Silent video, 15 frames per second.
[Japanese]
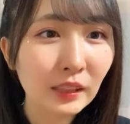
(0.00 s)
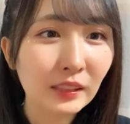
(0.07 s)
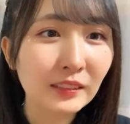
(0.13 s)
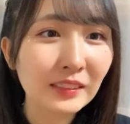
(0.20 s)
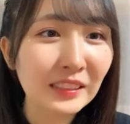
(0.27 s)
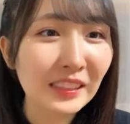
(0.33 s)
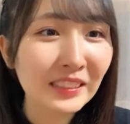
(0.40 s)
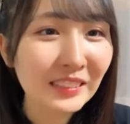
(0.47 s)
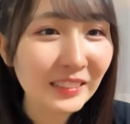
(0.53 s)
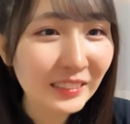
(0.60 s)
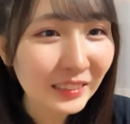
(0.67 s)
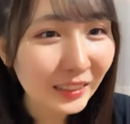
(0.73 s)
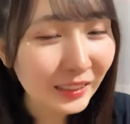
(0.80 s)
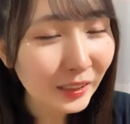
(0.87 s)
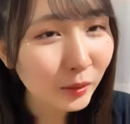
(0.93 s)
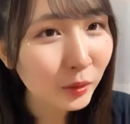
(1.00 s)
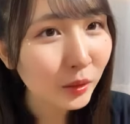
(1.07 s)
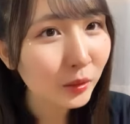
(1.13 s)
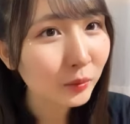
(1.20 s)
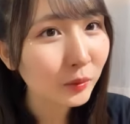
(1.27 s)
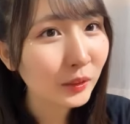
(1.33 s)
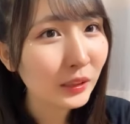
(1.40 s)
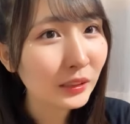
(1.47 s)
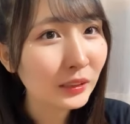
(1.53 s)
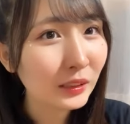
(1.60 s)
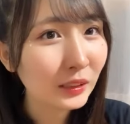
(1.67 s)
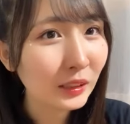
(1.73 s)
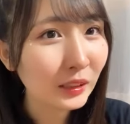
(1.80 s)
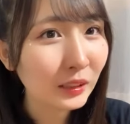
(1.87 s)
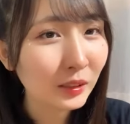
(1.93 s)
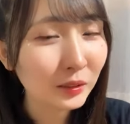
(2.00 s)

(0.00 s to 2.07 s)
ジェスチャーゲームで思い出しちゃったんだ